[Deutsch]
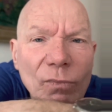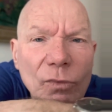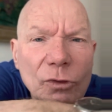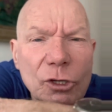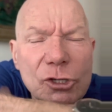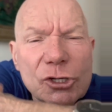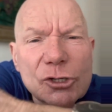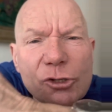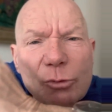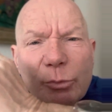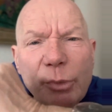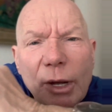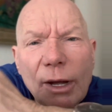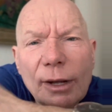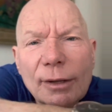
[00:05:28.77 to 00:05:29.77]
Das sind so ein
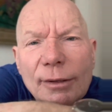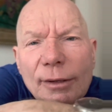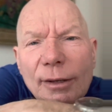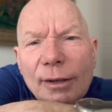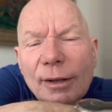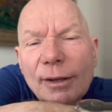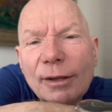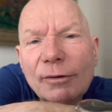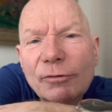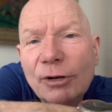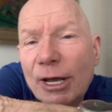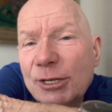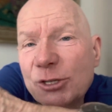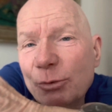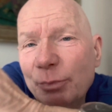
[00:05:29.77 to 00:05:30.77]
paar,
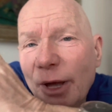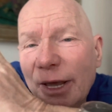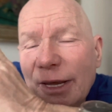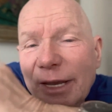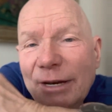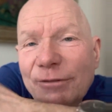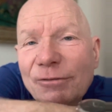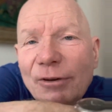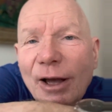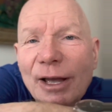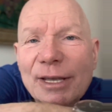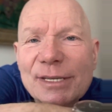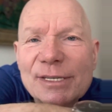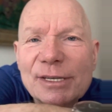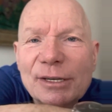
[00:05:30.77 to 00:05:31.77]
vielleicht so ein paar
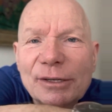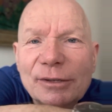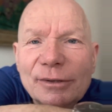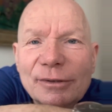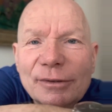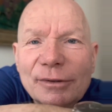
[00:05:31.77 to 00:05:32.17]
Hinweise